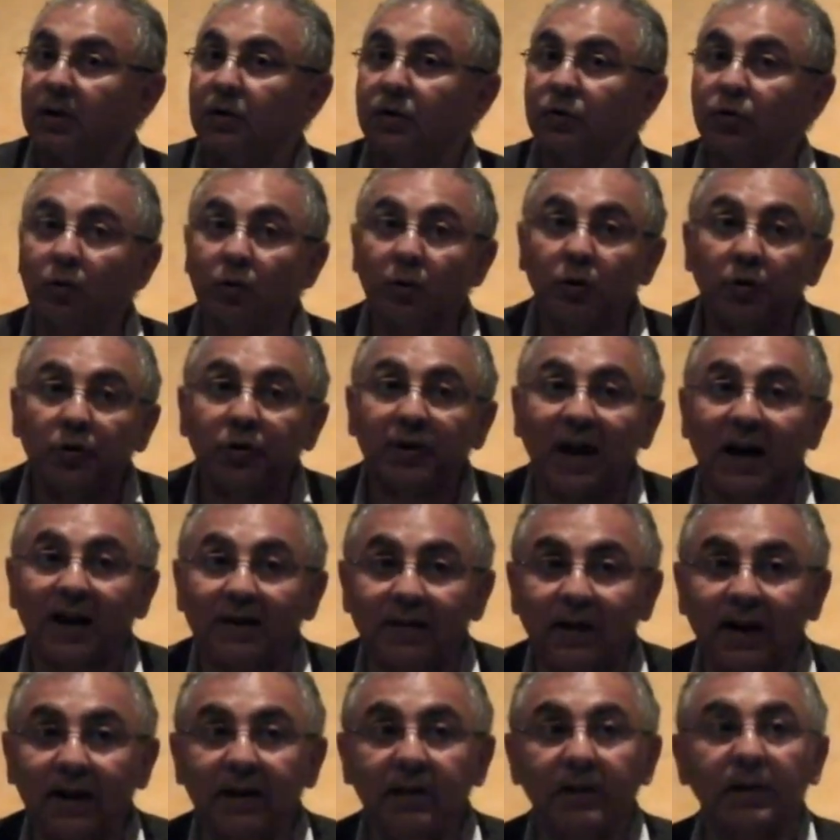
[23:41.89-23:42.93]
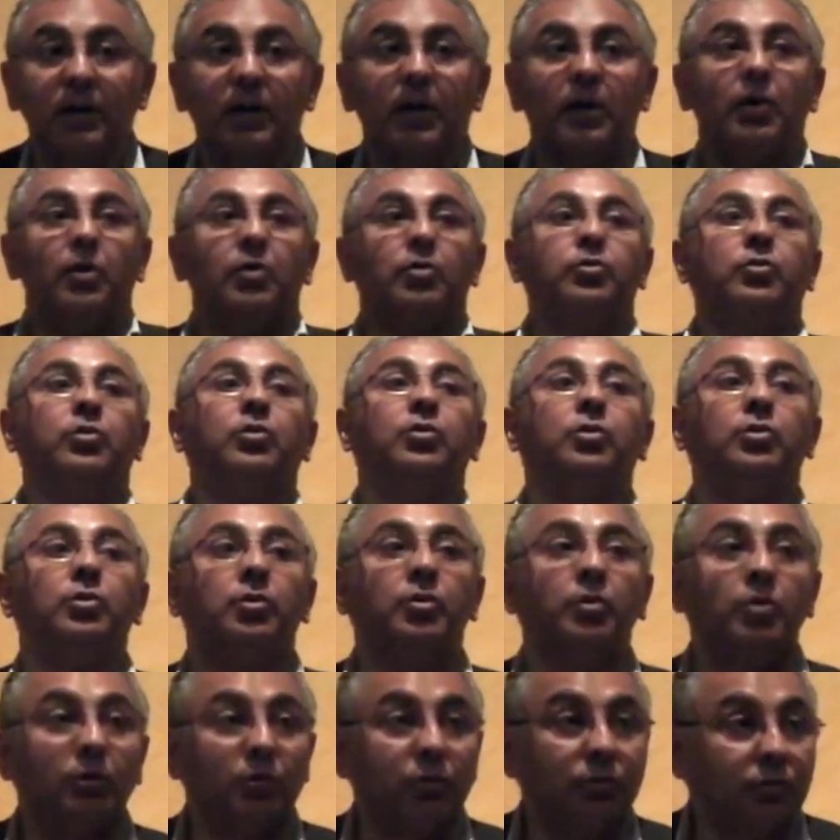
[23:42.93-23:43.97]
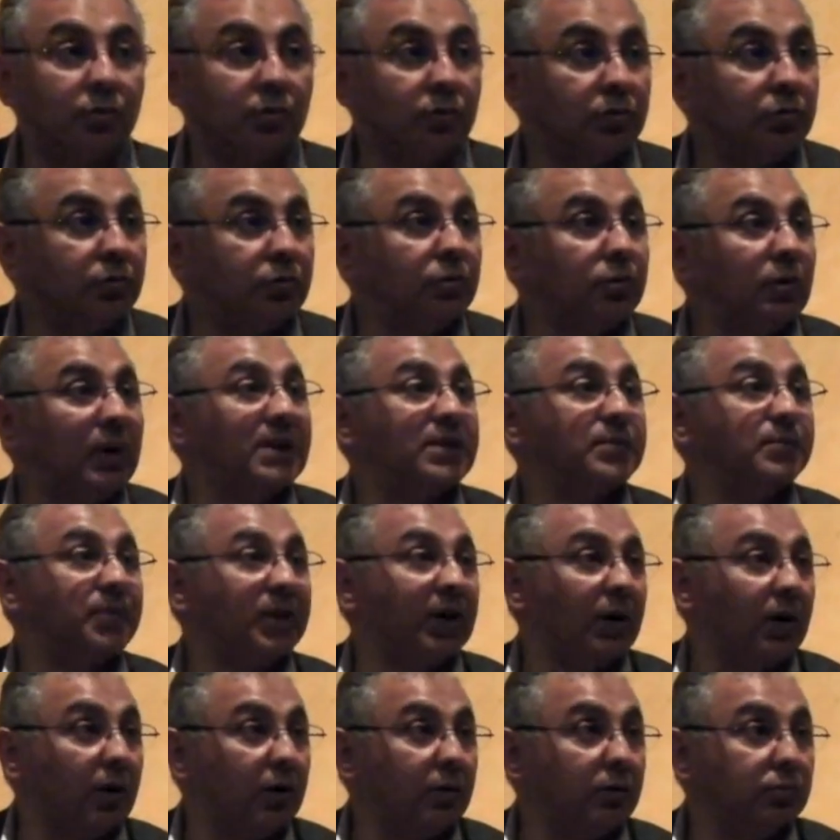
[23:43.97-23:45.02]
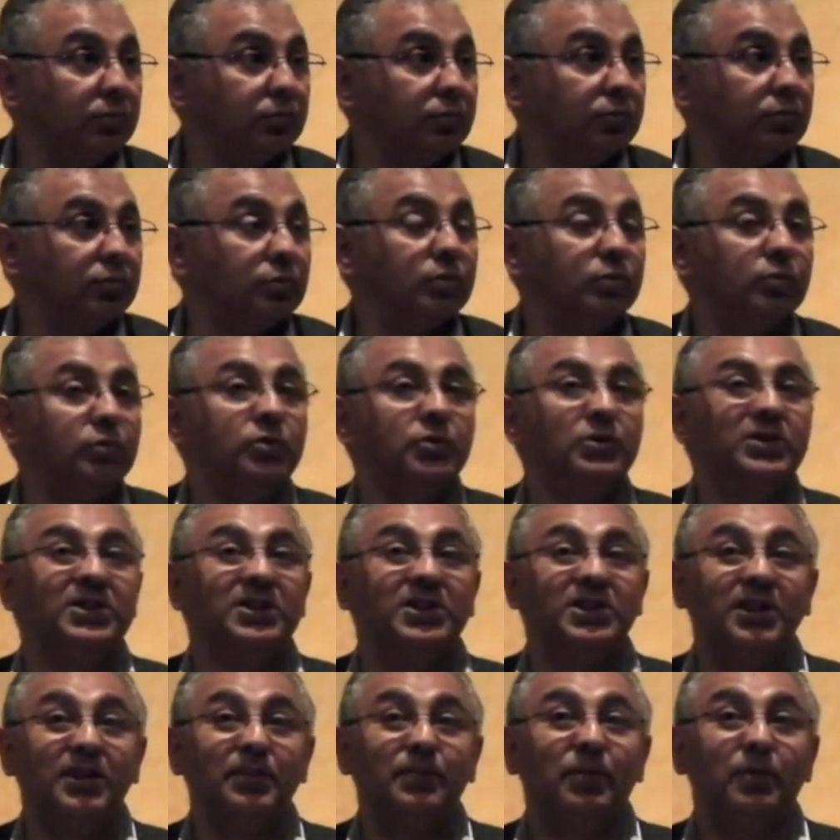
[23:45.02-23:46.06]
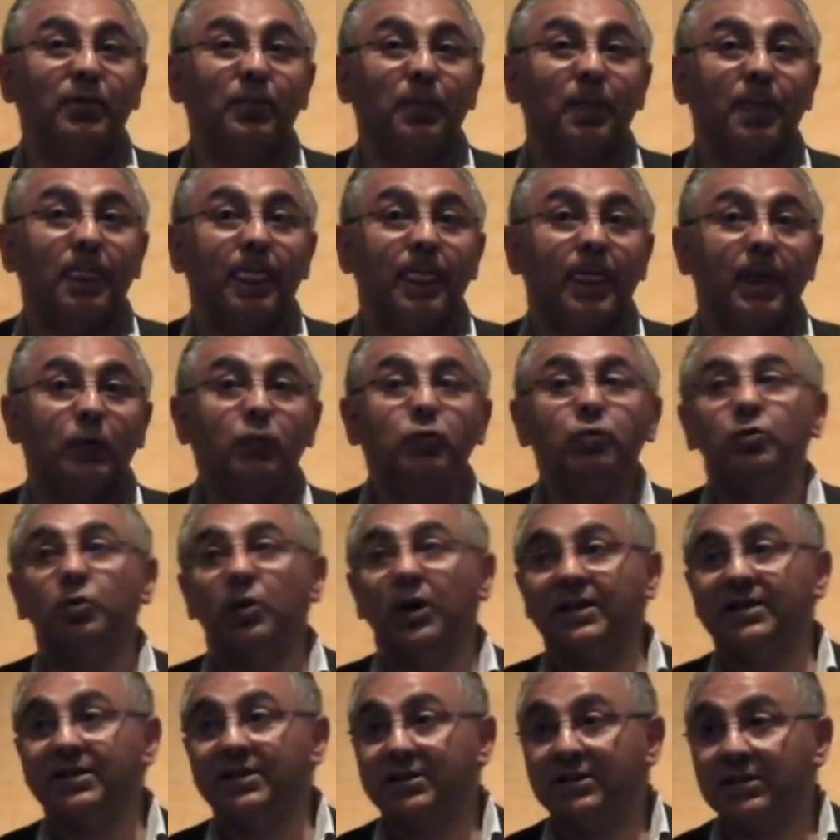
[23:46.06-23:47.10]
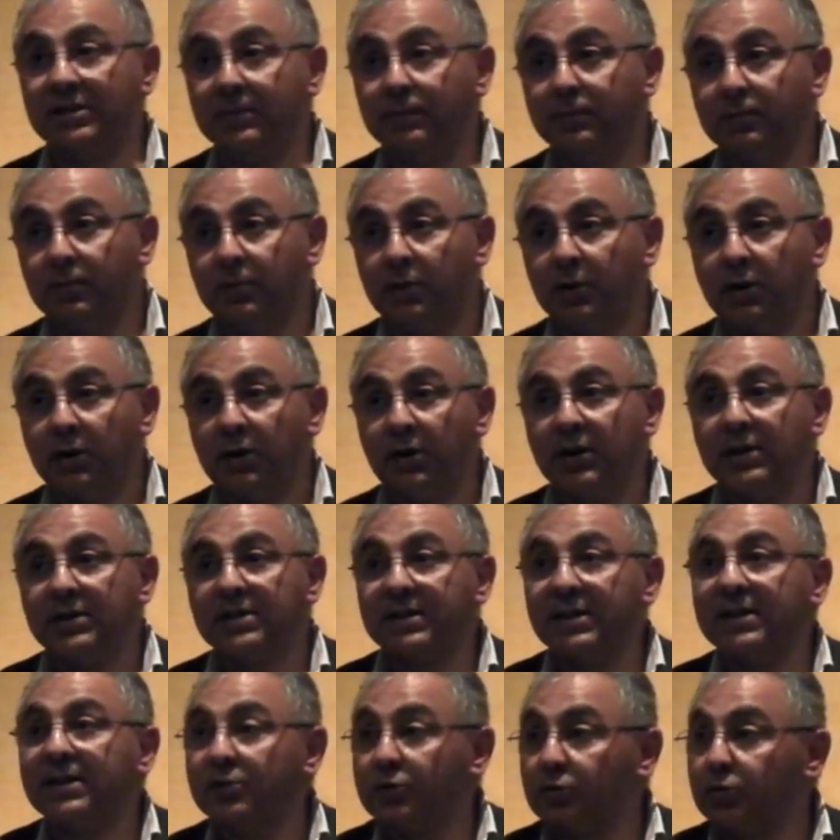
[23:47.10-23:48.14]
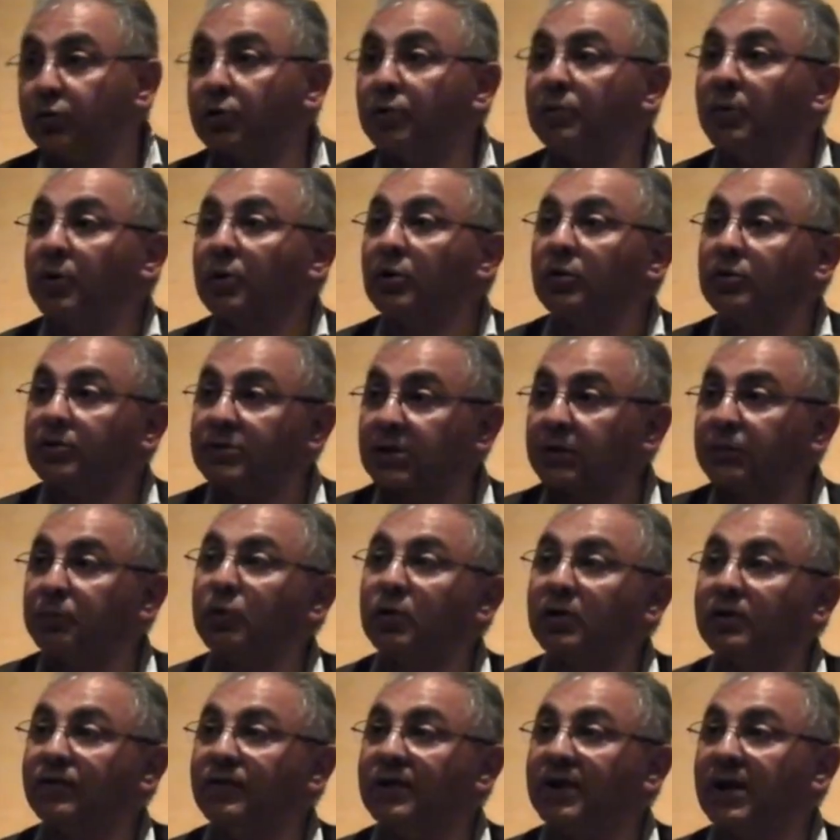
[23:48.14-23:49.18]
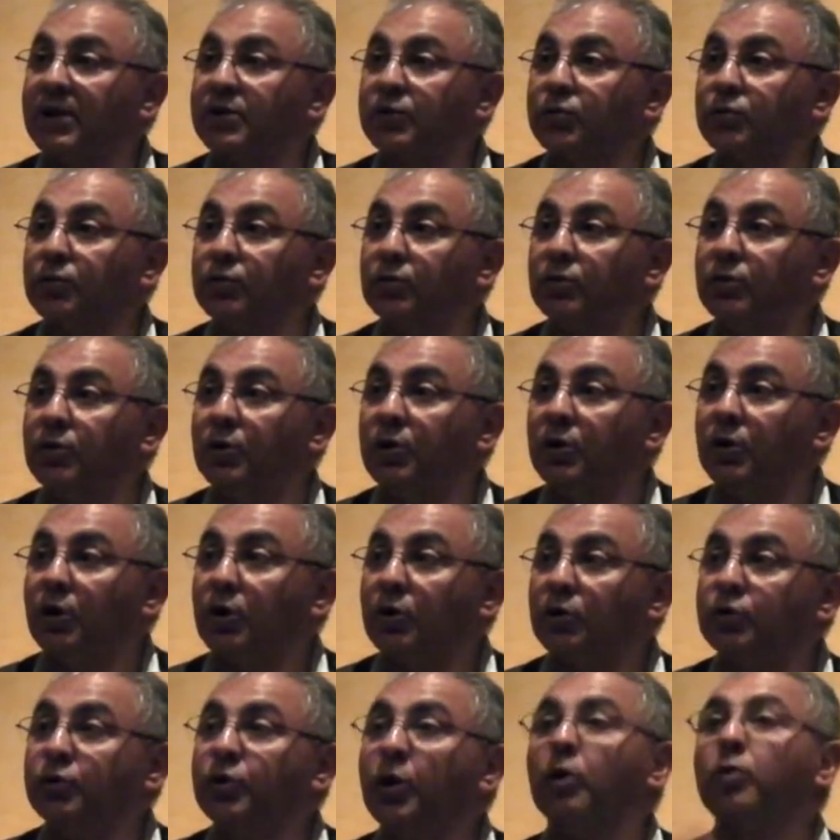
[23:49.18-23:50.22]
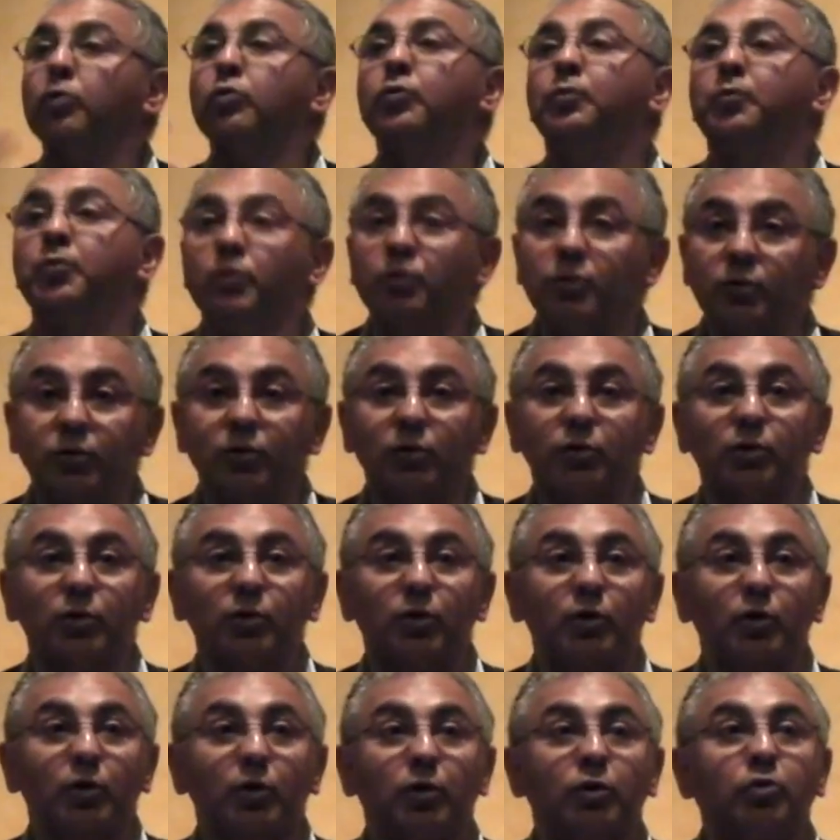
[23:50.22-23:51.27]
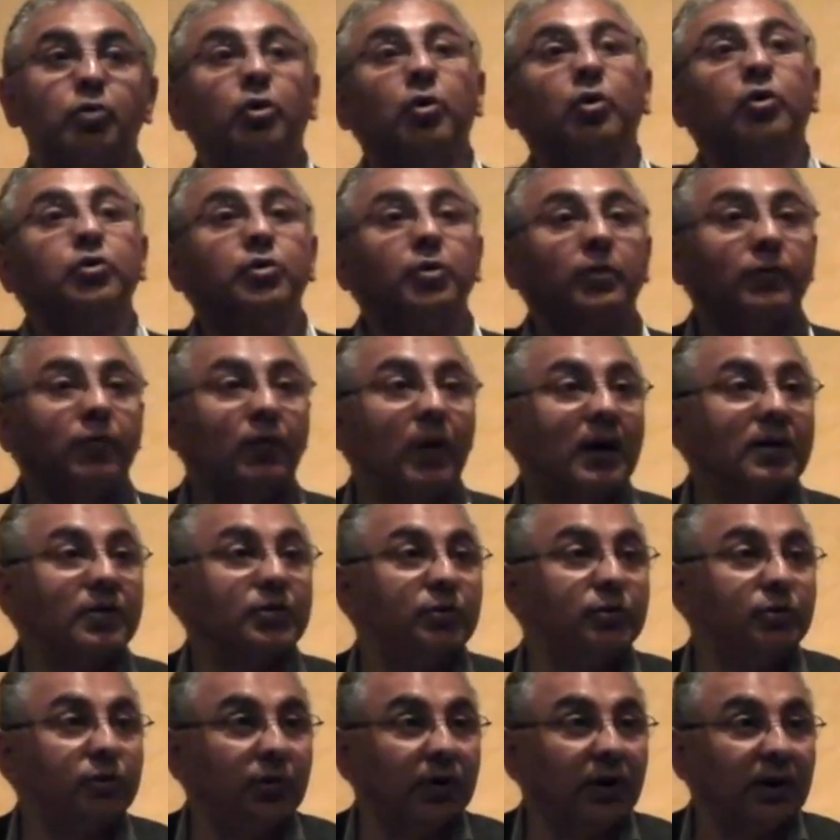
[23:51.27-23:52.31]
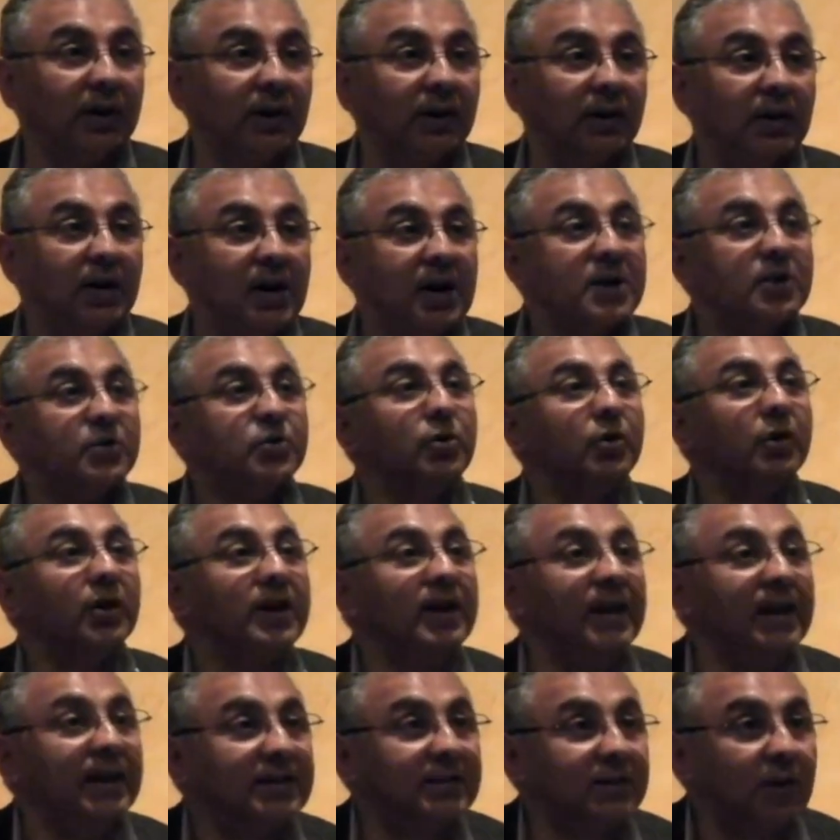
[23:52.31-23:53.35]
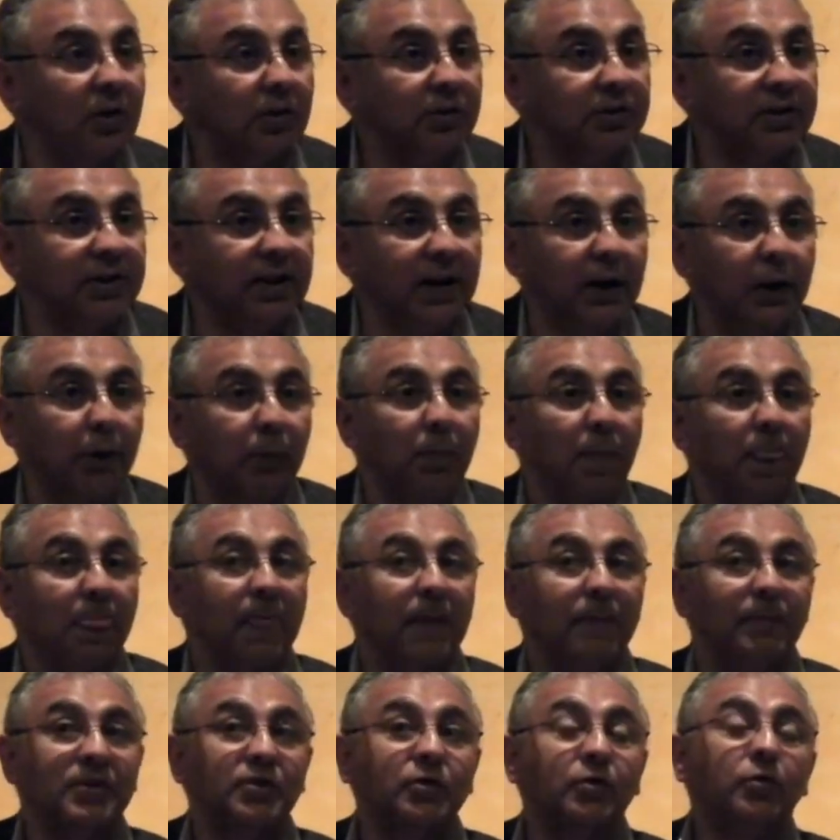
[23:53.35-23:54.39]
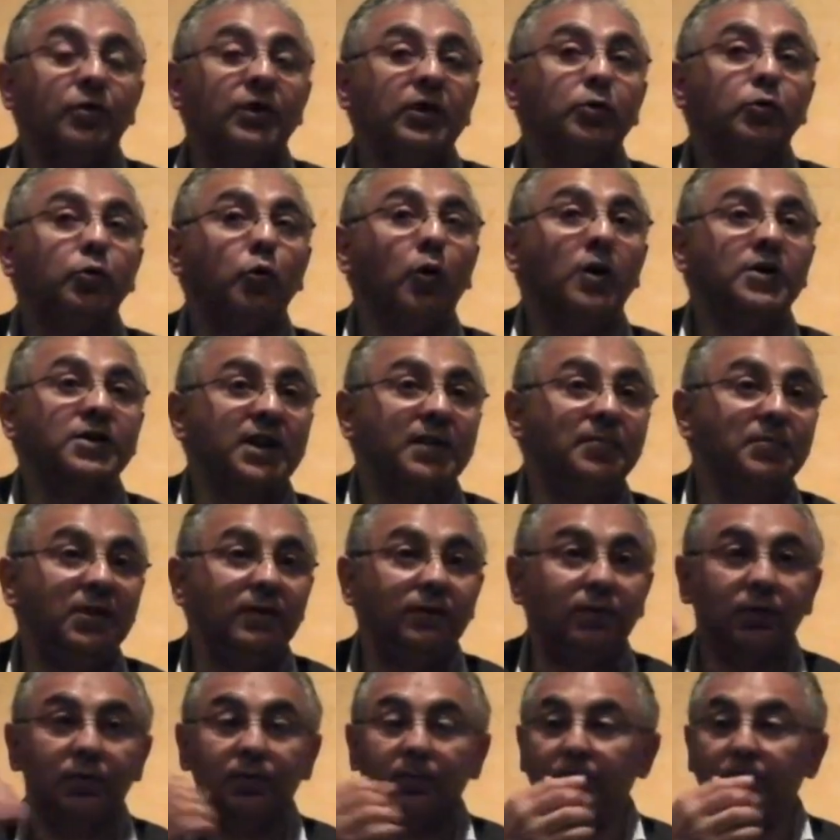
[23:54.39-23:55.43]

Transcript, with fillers: Donc le travail de, euh, l'aspirant, du, disciple ou de la disciple, c'est justement cette purification dans le but de recevoir ce secret. Ce qui est extraordinaire, parce qu'on est au troisième niveau.